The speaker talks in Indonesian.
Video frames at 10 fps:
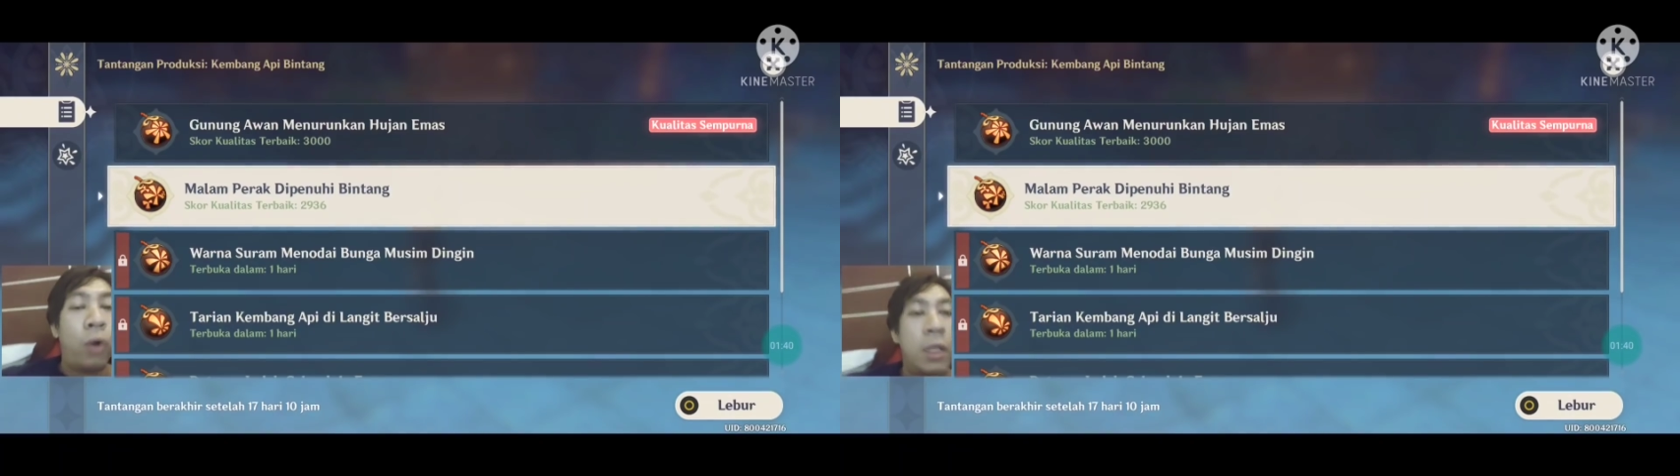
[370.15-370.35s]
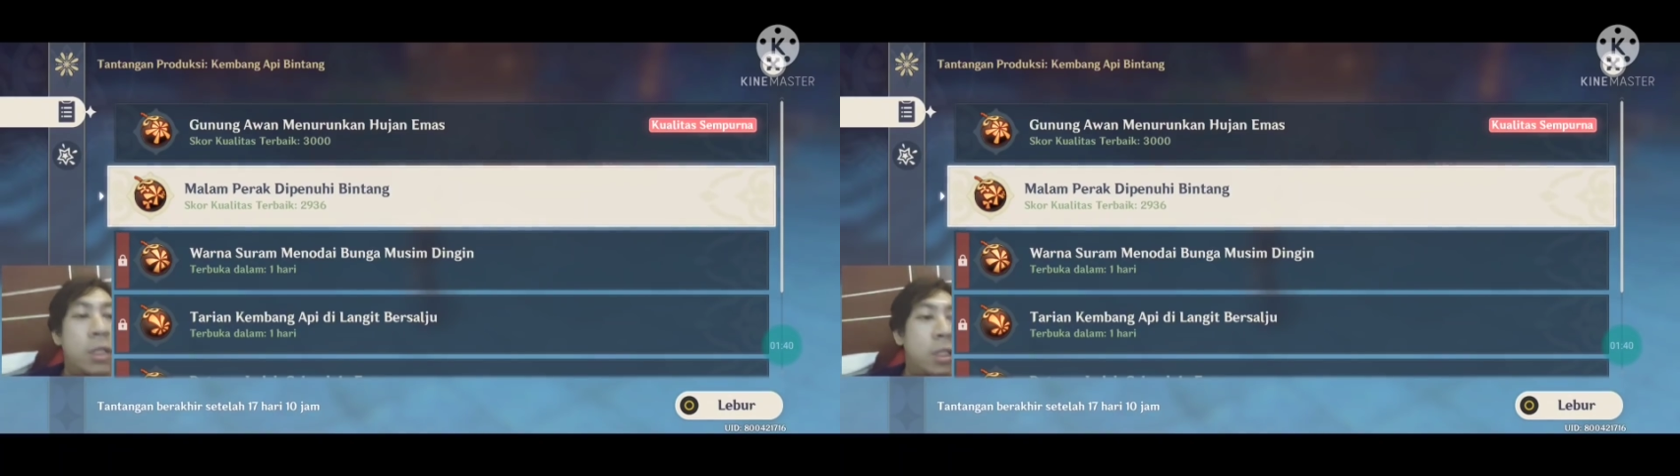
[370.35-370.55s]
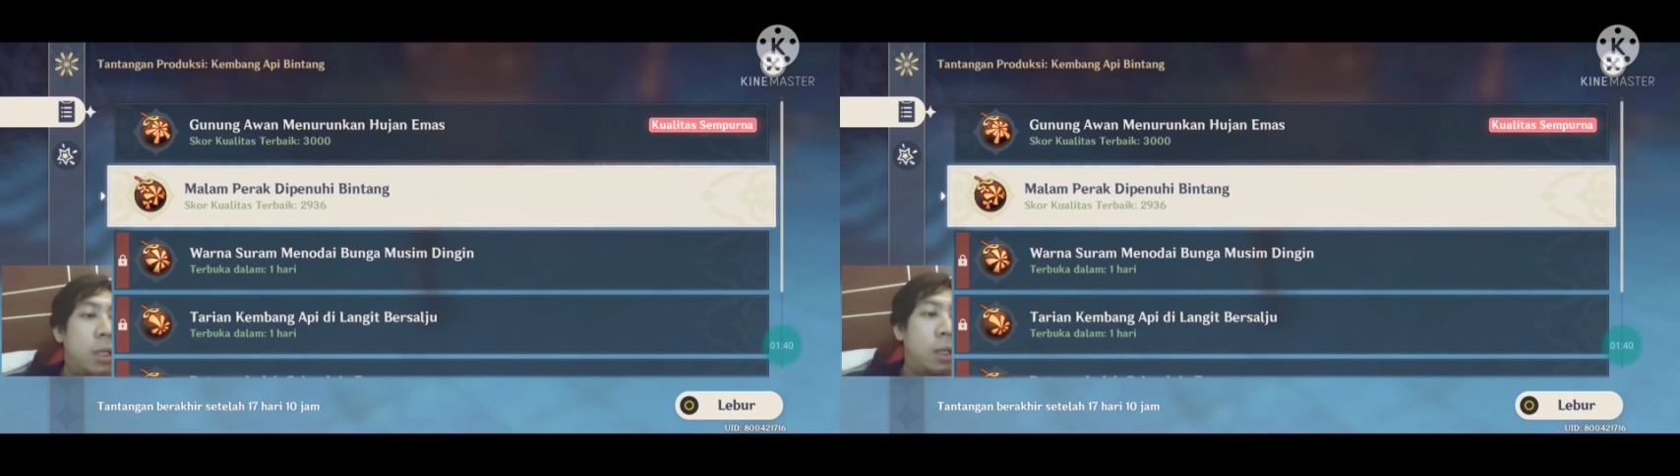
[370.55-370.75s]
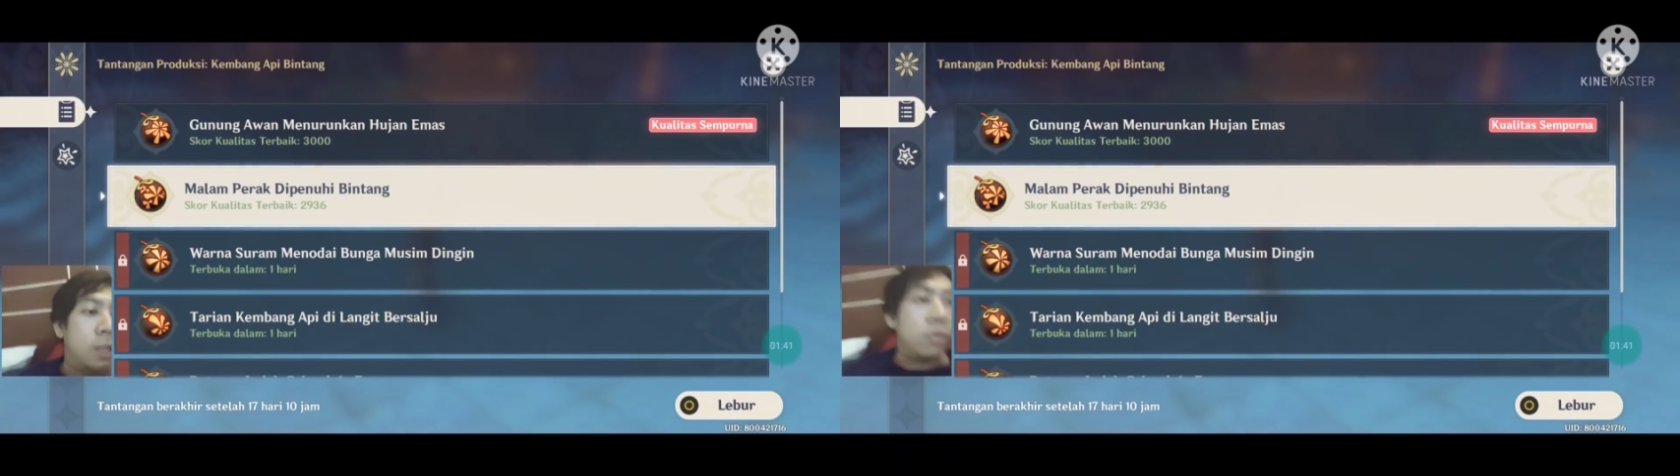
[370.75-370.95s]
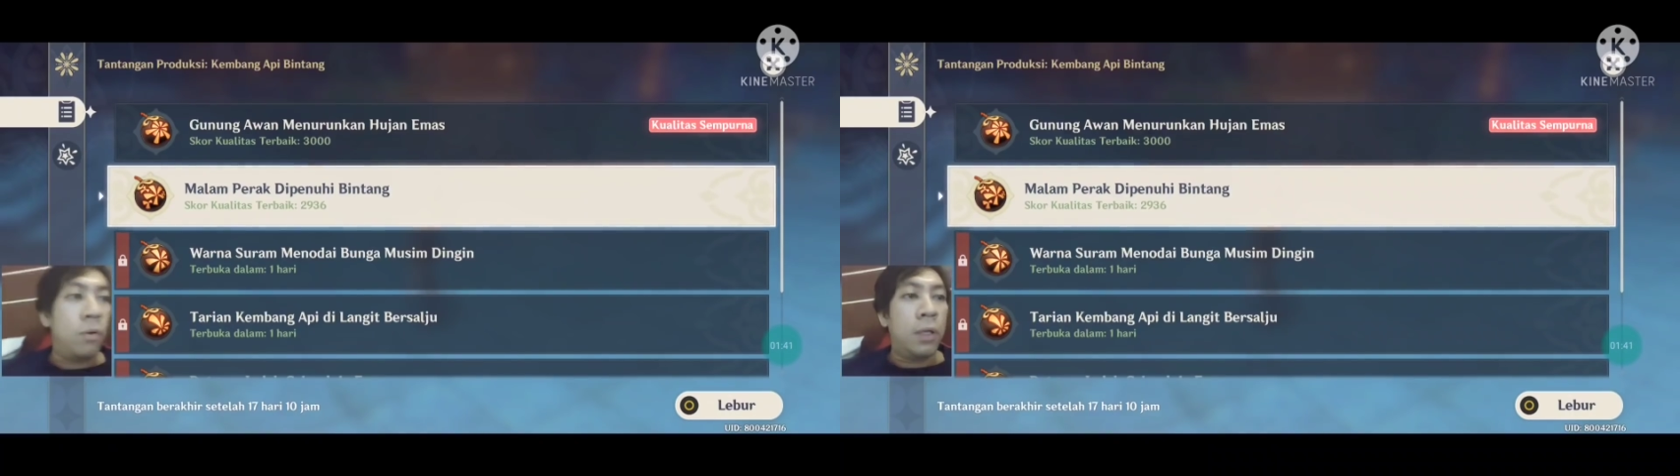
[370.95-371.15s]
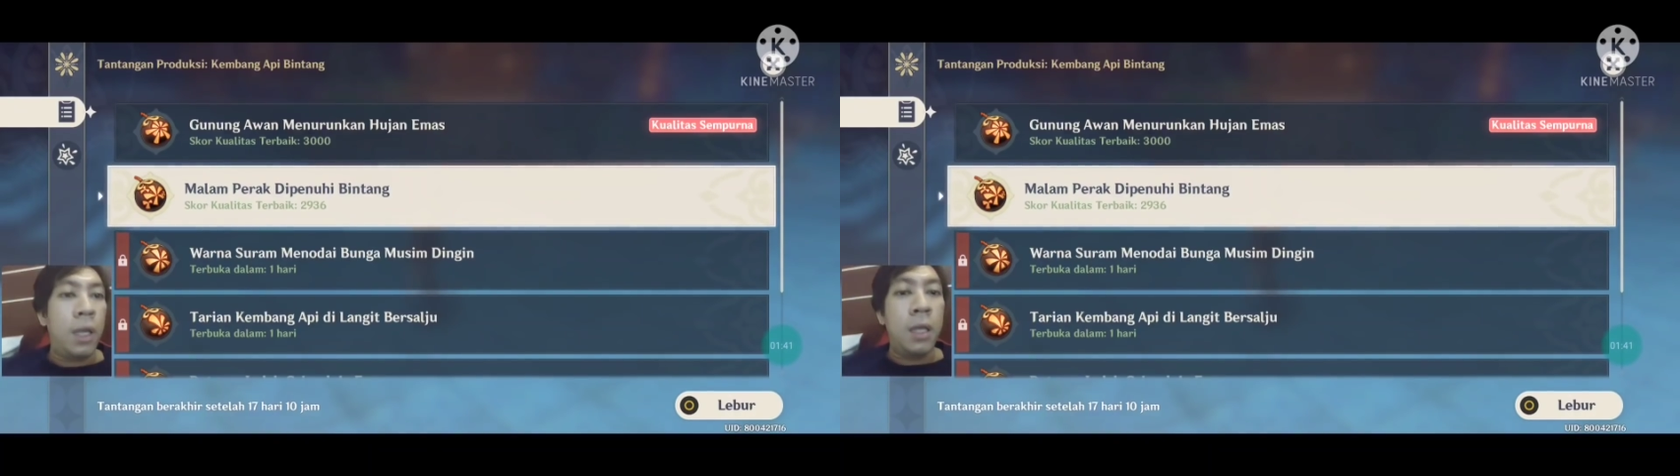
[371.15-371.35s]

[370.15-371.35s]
orange nya guys oke